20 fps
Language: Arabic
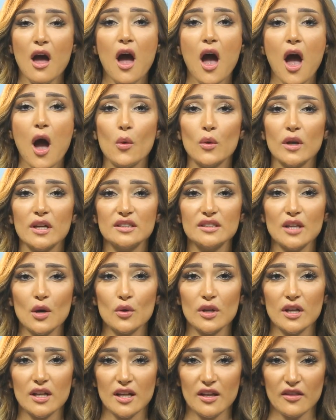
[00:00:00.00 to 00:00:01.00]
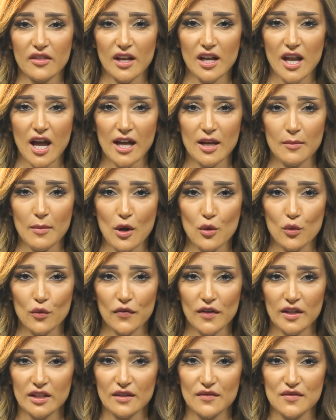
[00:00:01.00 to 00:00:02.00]
حول الدور الذي لعبه
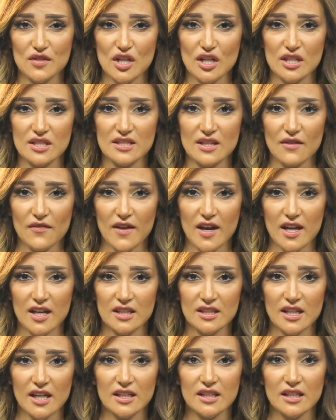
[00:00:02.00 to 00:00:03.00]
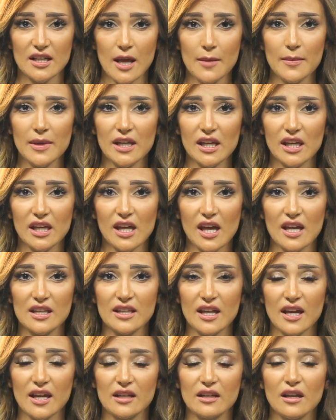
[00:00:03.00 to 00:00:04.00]
في تفجير السفارتين
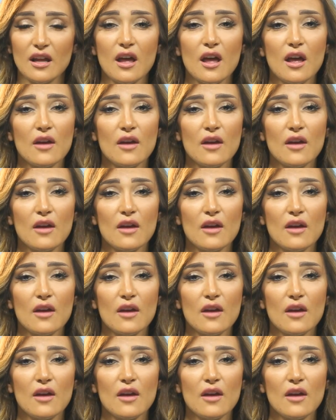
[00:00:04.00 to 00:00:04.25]
الأمريكيتين